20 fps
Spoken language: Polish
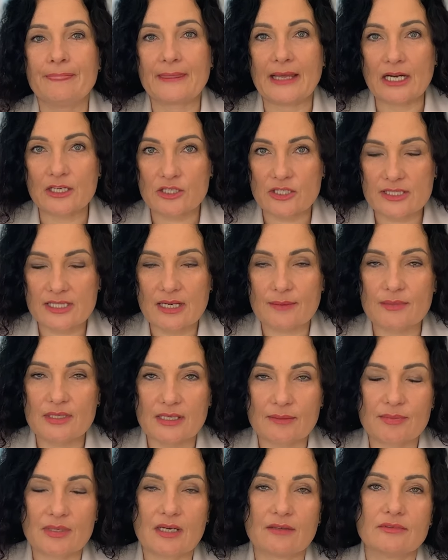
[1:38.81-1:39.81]
A czasami
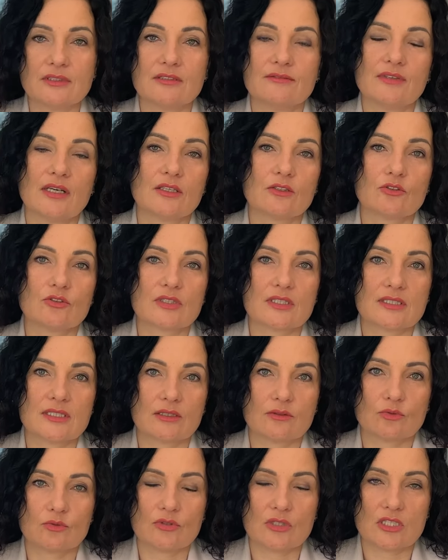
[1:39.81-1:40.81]
naprawdę warto jest
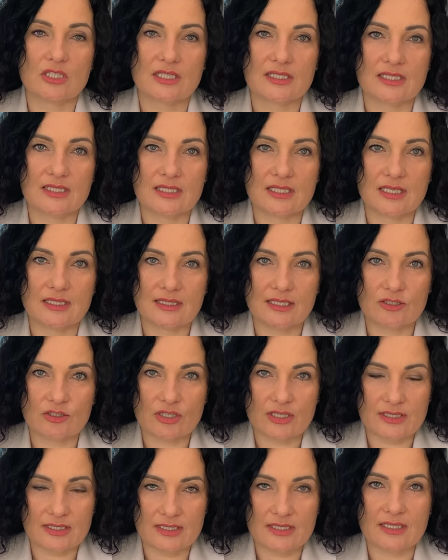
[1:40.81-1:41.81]
zatrudnić asystenta czy
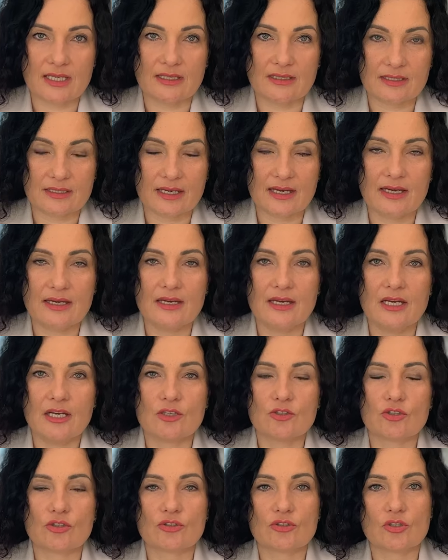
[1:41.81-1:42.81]
asystentkę,
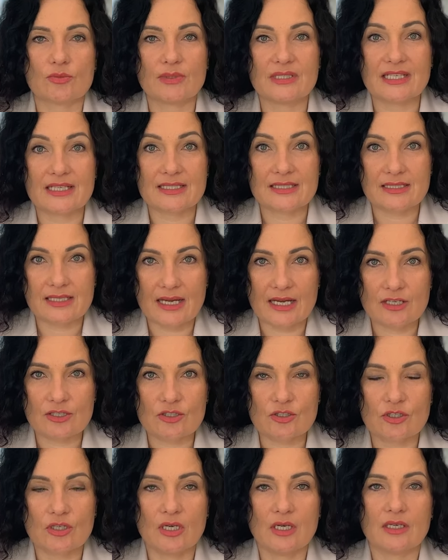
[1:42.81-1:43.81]
czy osobę na
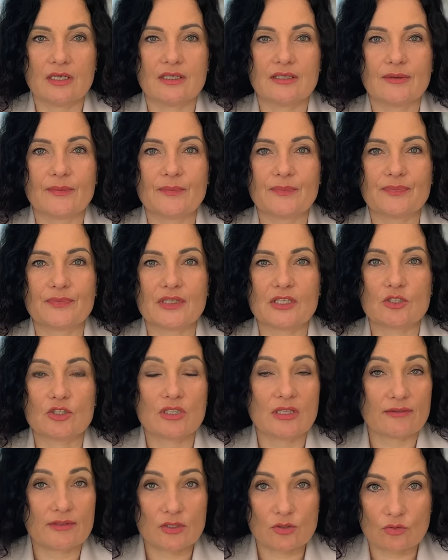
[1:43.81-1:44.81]
staż, czy
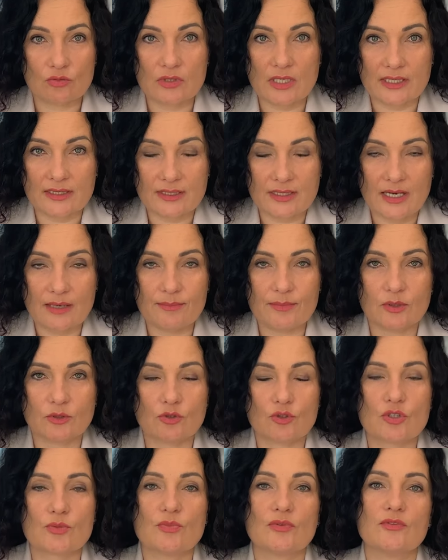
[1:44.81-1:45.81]
nawet studenta po
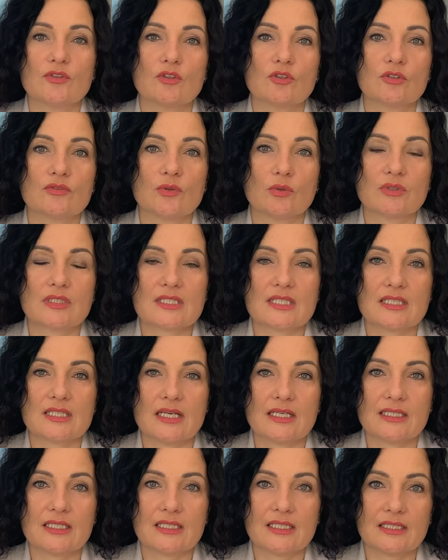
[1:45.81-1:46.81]
to, żeby wykonywał te
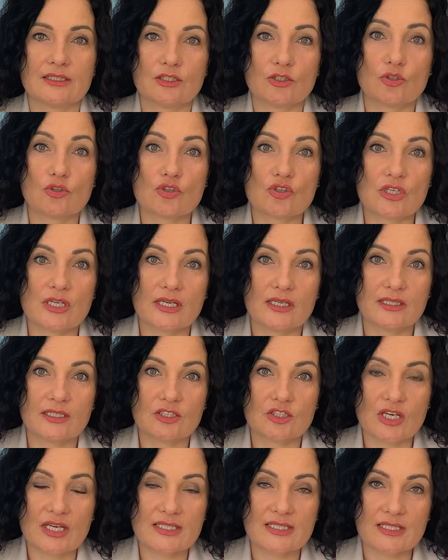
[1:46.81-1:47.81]
zadania, dlatego że
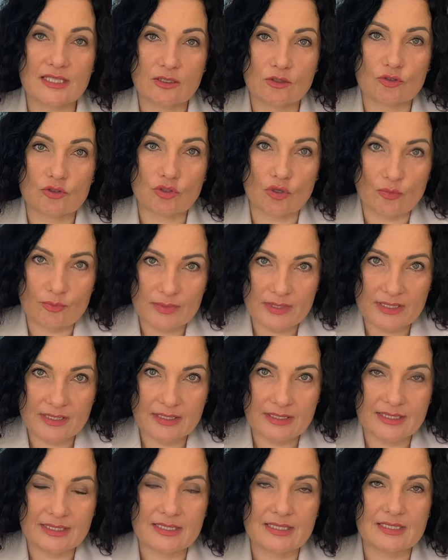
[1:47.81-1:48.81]
czas tej osoby
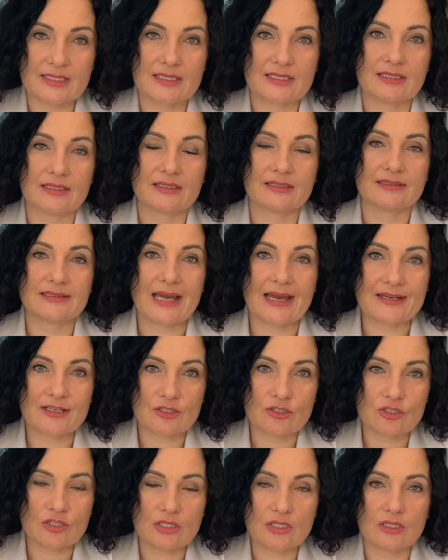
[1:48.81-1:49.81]
jest
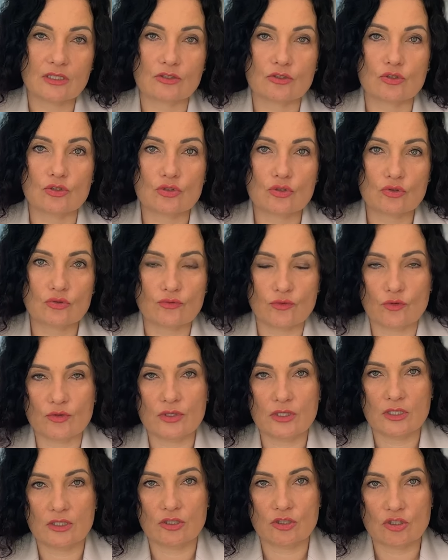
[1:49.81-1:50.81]
tańszy niż
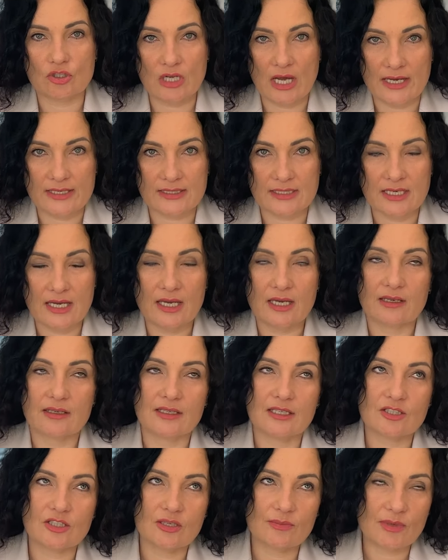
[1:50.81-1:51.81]
Twój czas.
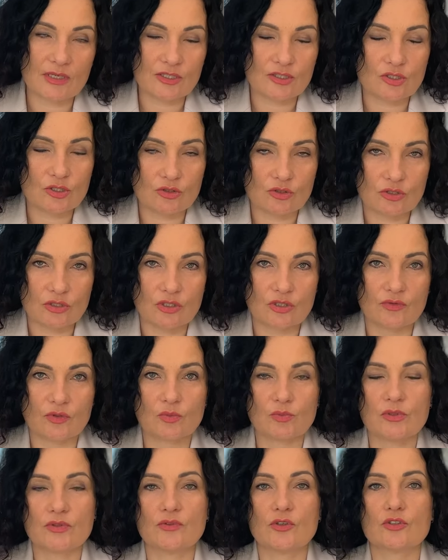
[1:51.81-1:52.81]
Jeżeli masz co do tego
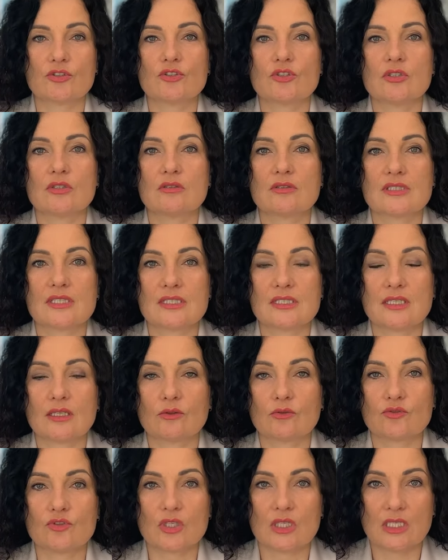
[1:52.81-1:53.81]
wątpliwości, to
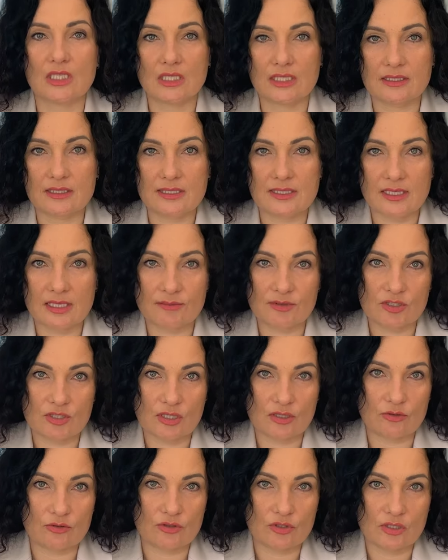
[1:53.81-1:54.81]
zastanów się, ile ty zarabiasz na
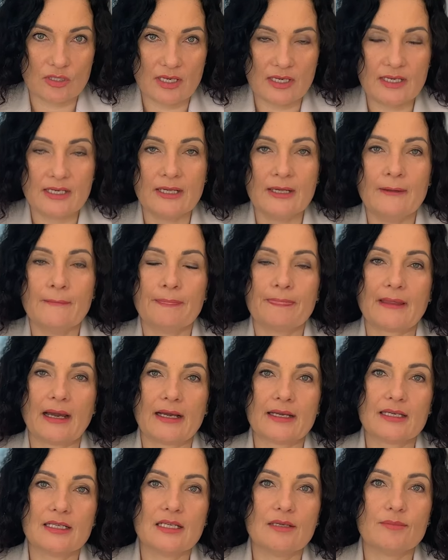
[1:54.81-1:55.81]
godzinę, a
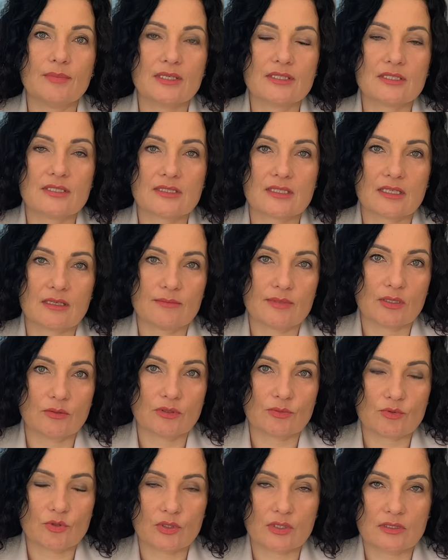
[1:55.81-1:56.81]
ile będzie zarabiał
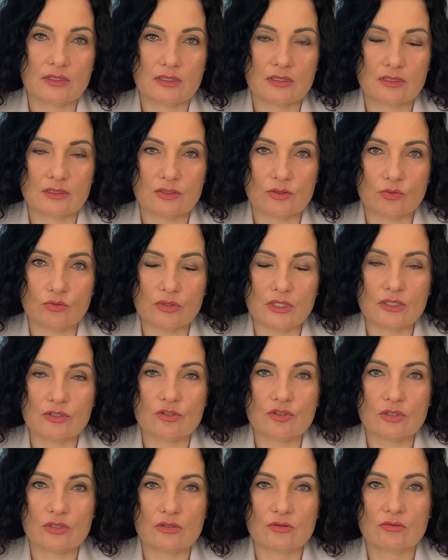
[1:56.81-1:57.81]
na przykład student
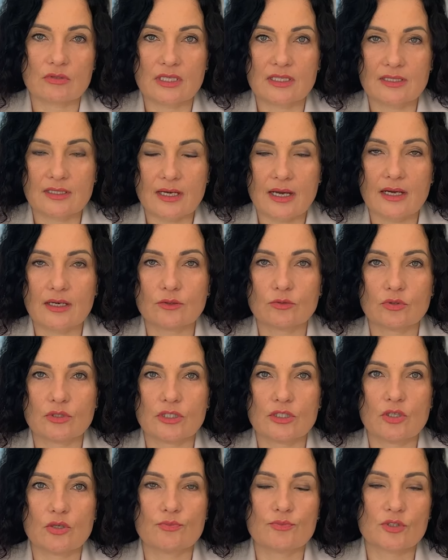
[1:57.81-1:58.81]
czy studentka,
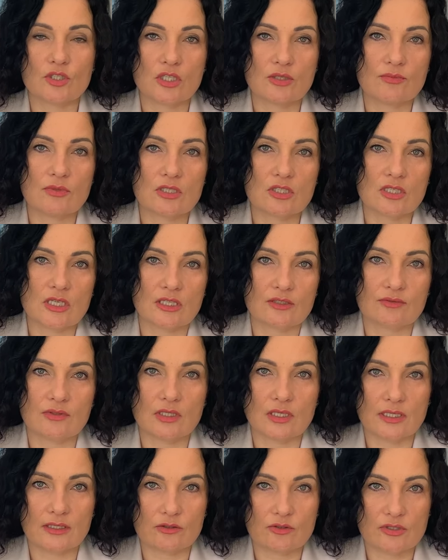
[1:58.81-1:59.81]
którego przyjmiesz na
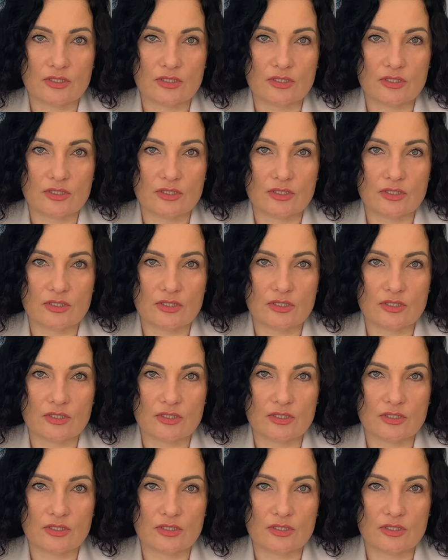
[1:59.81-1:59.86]
chwilę do